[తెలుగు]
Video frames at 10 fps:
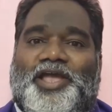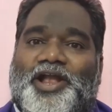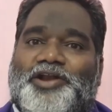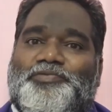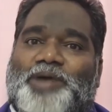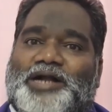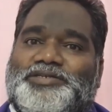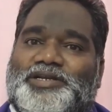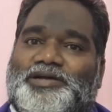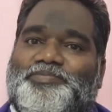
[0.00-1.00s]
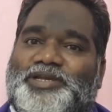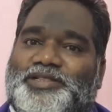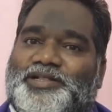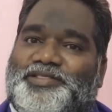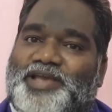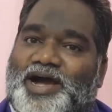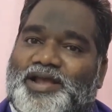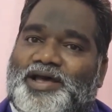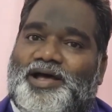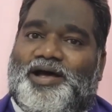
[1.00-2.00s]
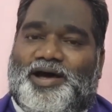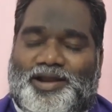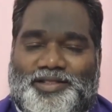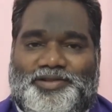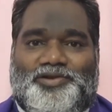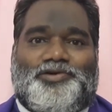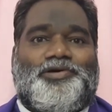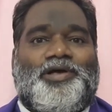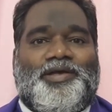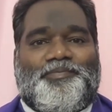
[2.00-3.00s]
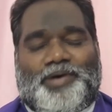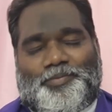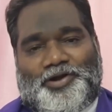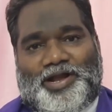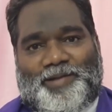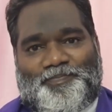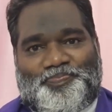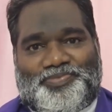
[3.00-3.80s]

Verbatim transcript: ఏడు మాటల మీద ధ్యాన ఆరాధనలో మనం ఉన్నాం